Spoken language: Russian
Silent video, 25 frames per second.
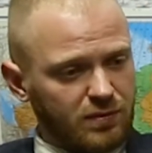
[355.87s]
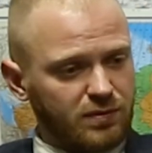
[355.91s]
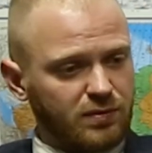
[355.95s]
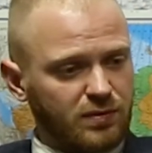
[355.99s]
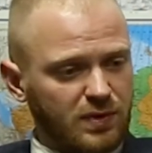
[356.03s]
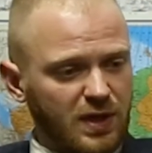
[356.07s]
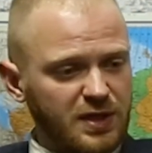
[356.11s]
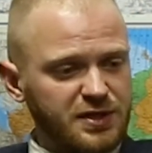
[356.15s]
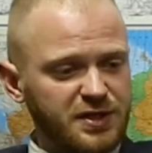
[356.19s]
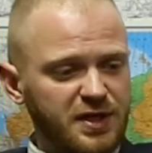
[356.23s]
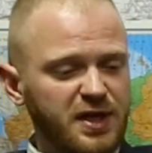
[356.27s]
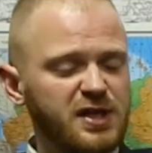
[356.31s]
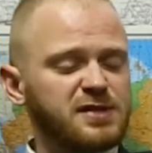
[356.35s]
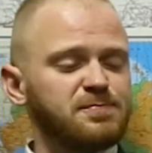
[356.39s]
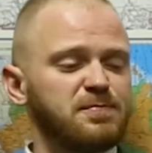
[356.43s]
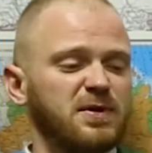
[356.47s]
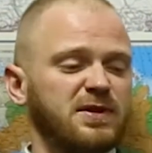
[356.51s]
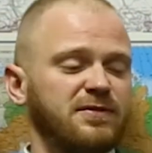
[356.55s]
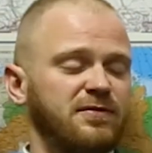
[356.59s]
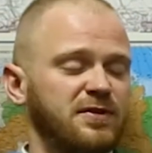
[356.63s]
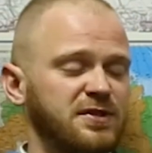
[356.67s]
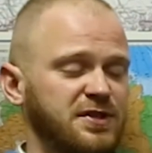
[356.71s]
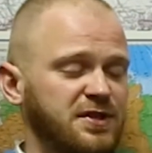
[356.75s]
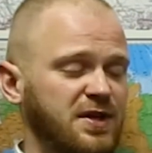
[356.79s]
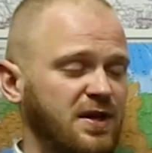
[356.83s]
у нас же есть
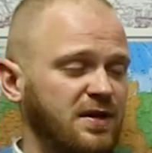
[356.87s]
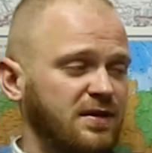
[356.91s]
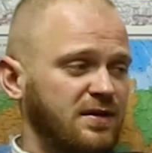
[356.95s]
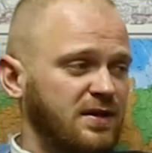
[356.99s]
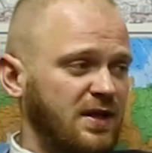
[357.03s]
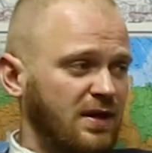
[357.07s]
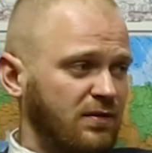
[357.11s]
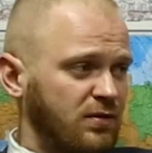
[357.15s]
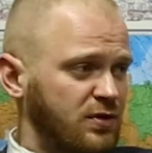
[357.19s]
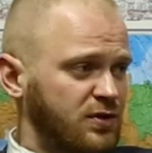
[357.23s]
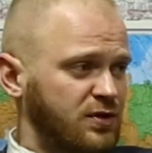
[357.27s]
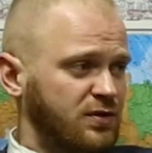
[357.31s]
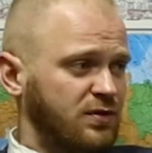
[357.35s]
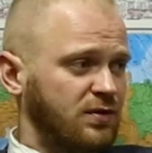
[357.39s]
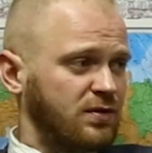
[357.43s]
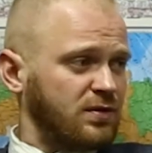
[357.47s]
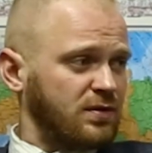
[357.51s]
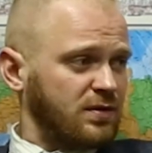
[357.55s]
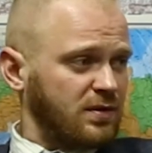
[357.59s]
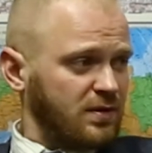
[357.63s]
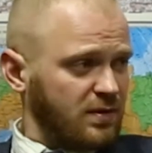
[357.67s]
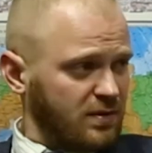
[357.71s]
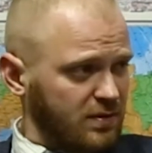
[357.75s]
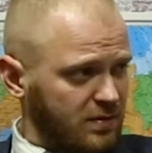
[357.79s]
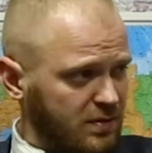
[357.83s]
подтверждение того,
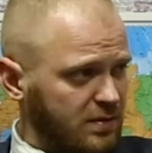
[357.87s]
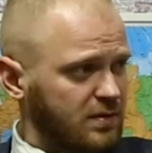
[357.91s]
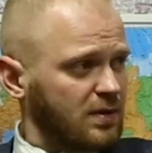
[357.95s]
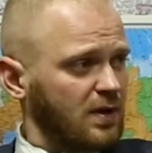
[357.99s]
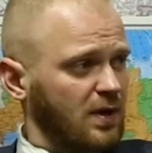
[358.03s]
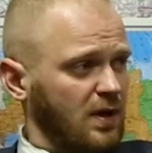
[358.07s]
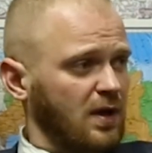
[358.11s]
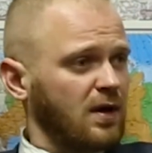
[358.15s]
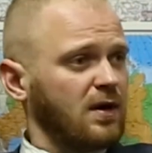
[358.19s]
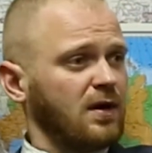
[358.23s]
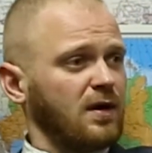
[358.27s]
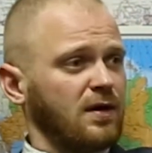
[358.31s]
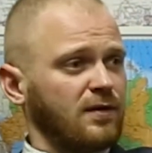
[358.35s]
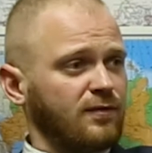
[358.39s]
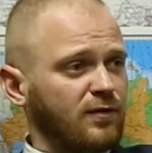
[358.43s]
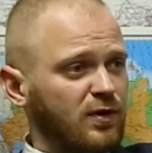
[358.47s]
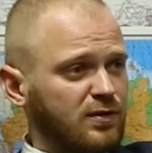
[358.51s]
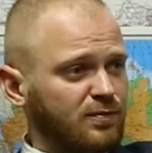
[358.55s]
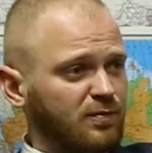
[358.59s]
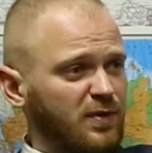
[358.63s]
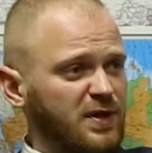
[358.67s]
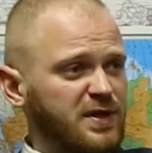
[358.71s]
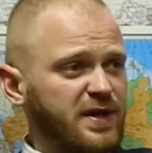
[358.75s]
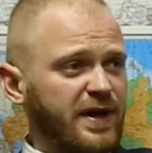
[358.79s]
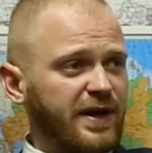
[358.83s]
что
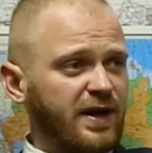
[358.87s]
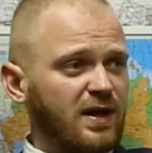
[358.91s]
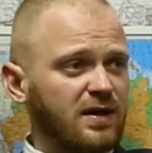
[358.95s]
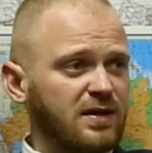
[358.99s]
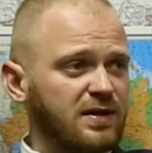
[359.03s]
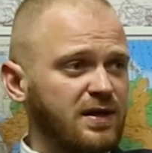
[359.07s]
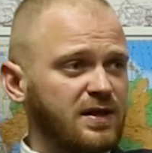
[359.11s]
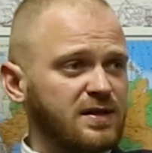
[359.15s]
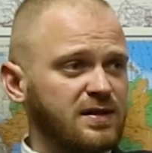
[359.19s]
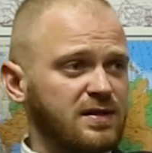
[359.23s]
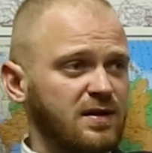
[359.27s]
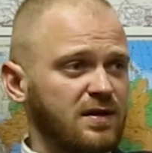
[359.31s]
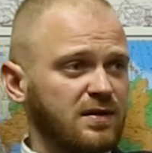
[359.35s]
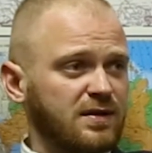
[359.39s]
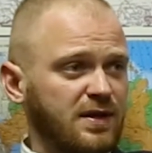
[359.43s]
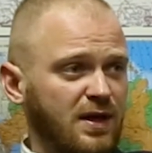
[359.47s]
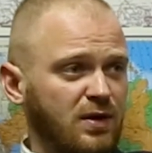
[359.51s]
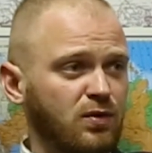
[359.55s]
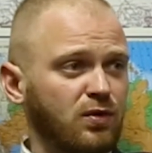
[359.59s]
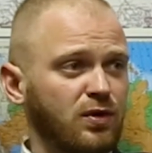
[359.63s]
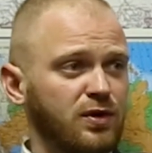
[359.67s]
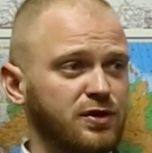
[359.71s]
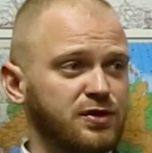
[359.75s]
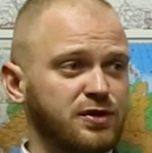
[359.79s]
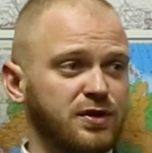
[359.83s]
вот материал есть да.
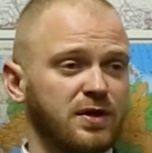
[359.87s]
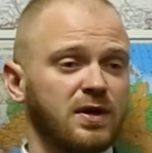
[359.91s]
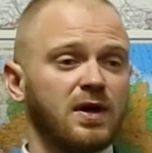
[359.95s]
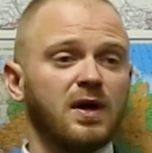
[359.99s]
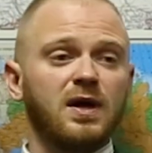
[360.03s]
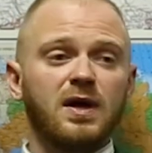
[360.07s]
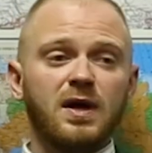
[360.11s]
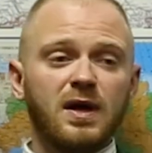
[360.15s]
такой же.